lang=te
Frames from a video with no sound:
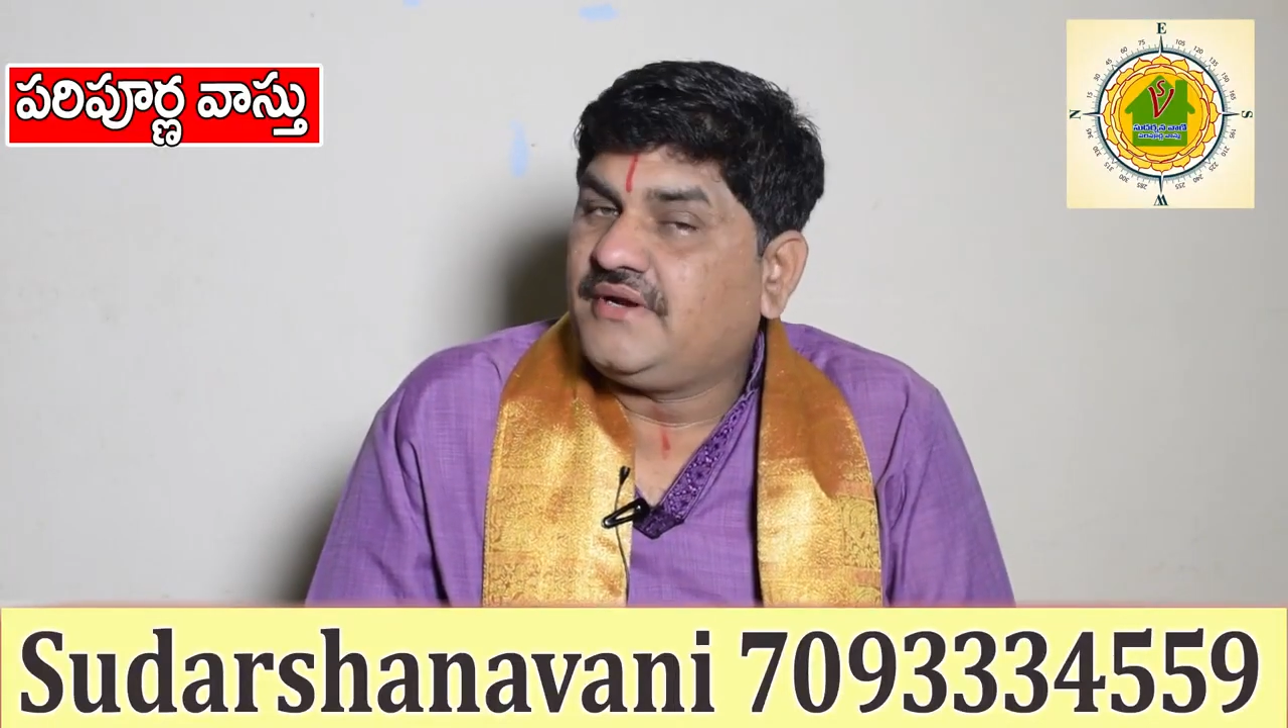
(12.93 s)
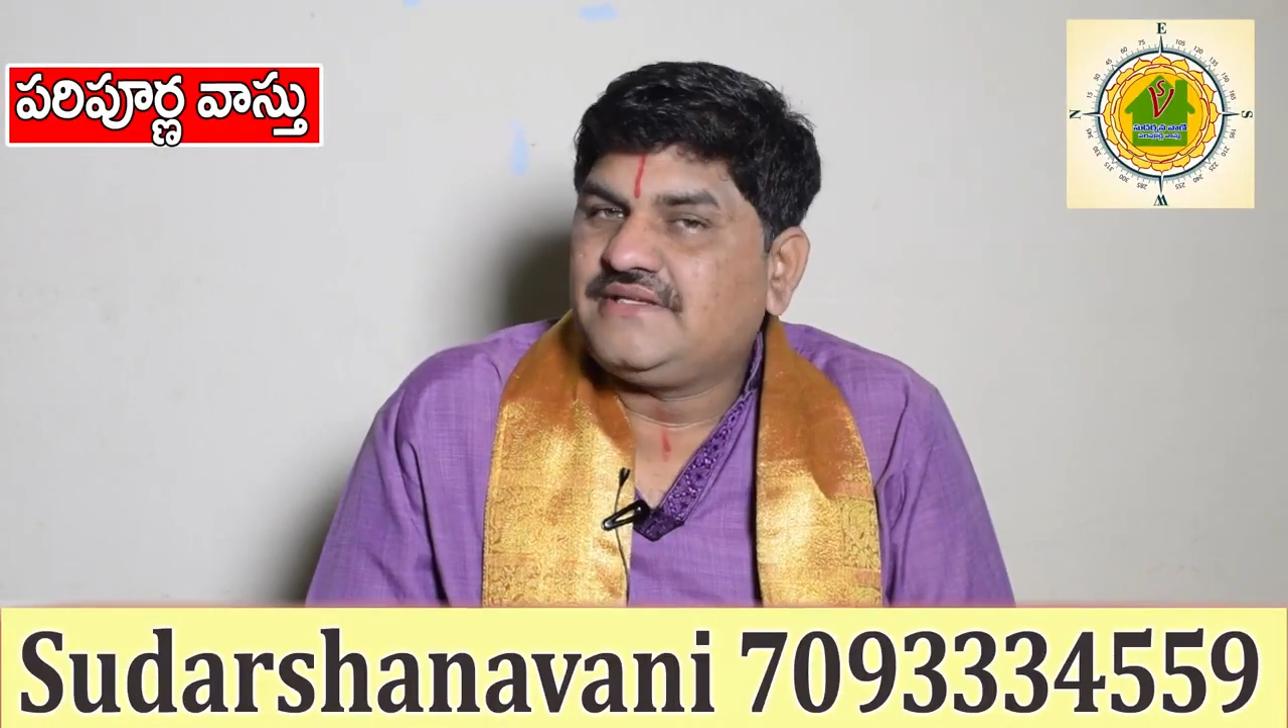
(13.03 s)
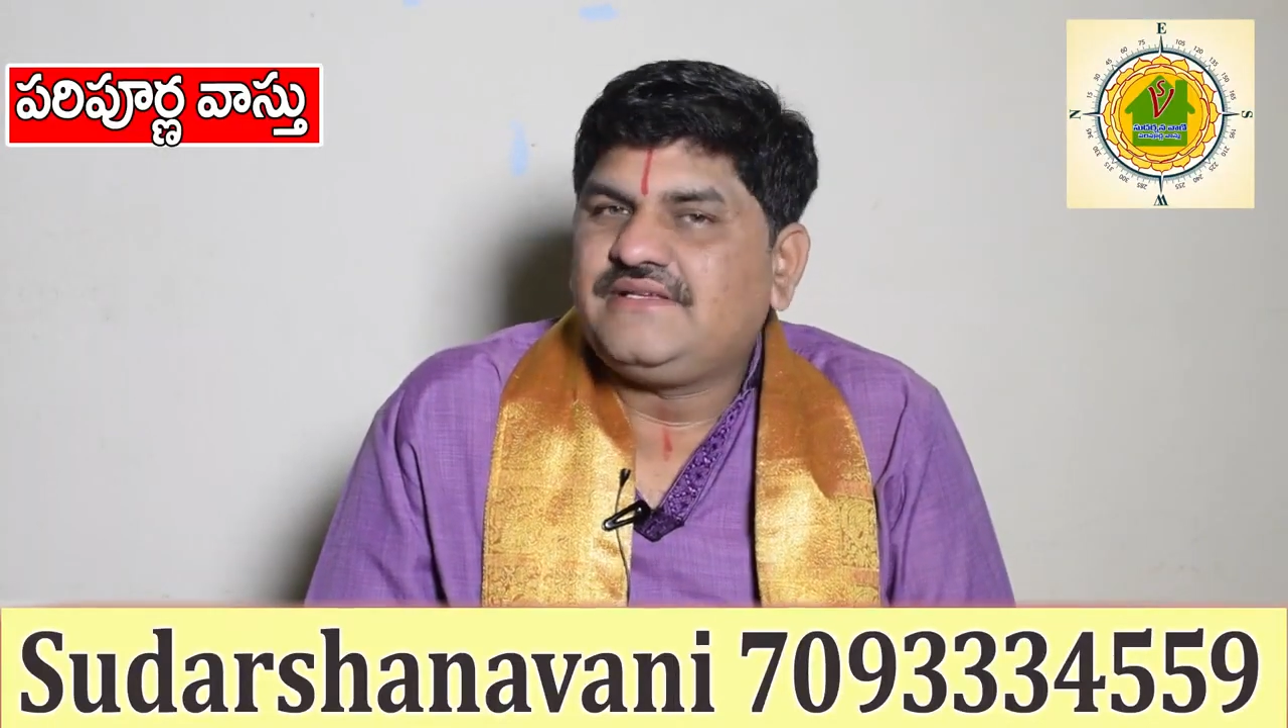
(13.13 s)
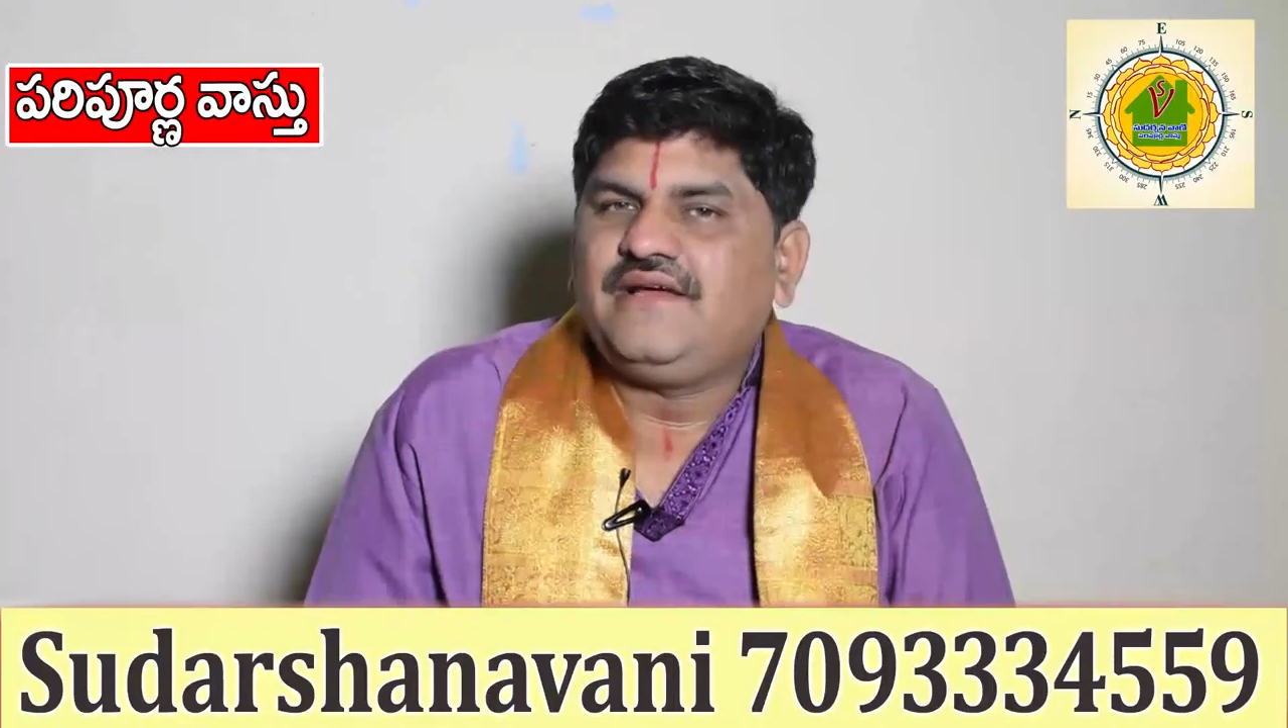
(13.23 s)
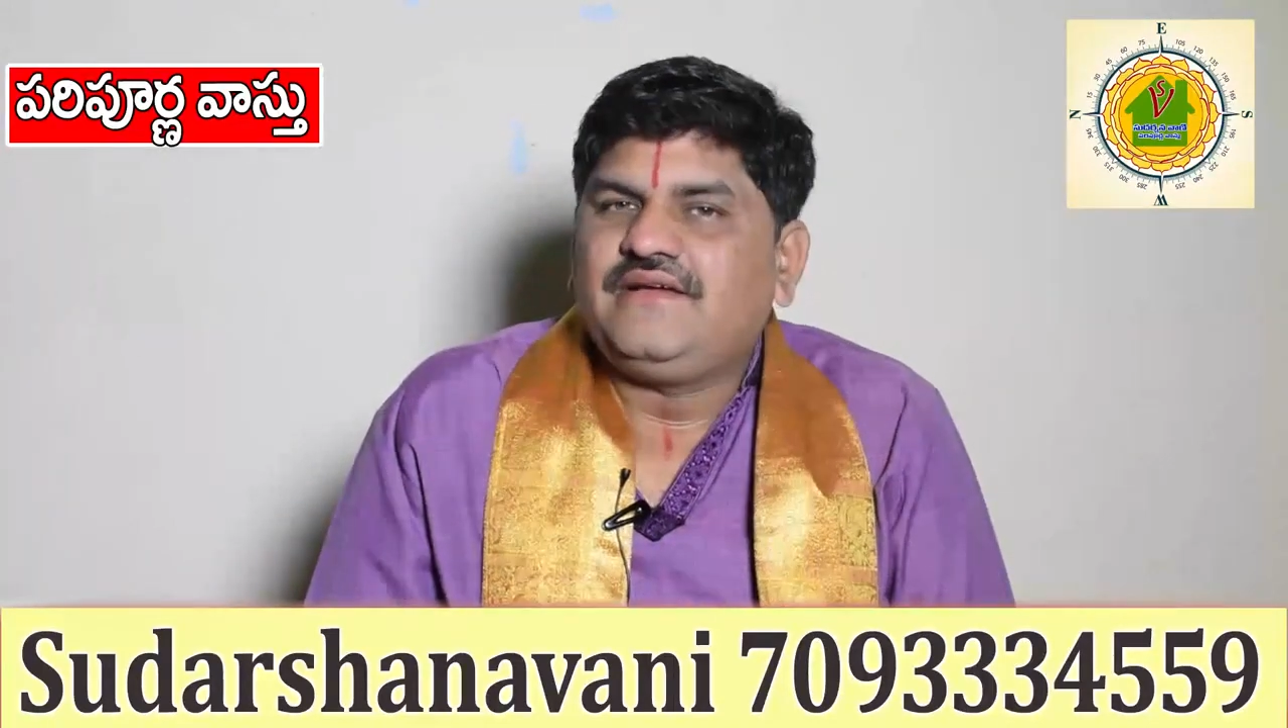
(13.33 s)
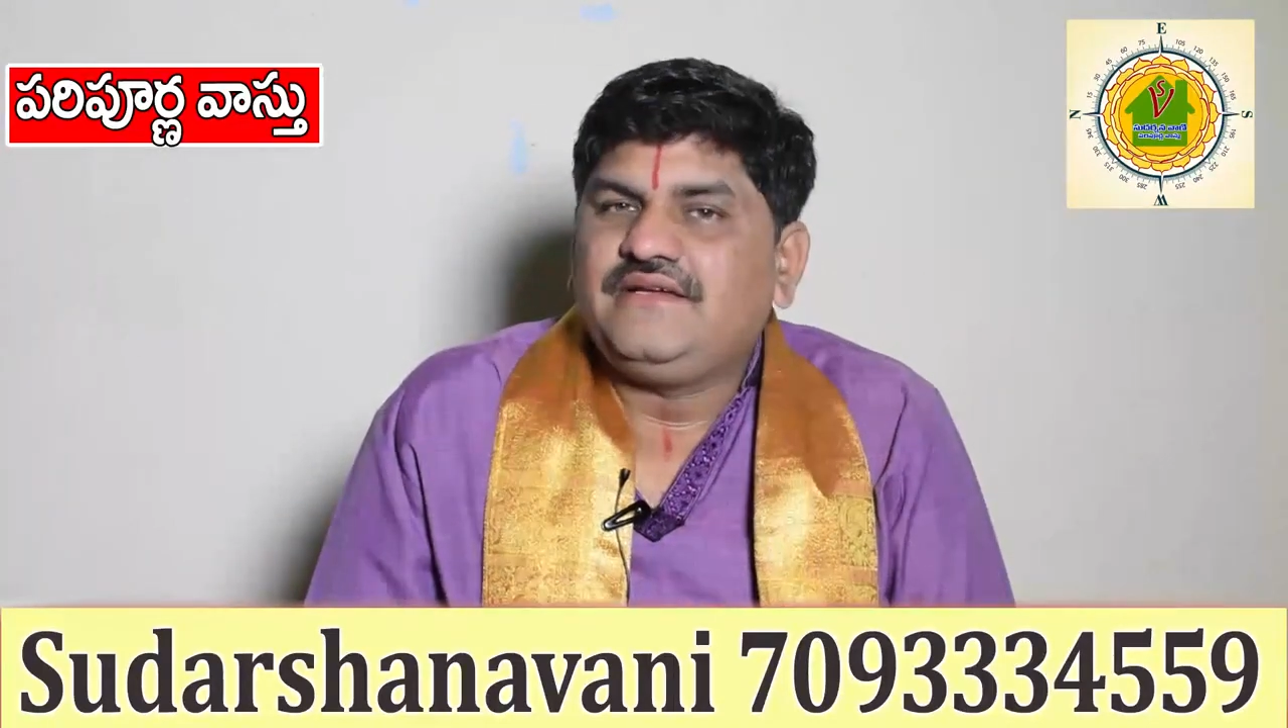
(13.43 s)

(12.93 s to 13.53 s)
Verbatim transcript: ప్రశ్న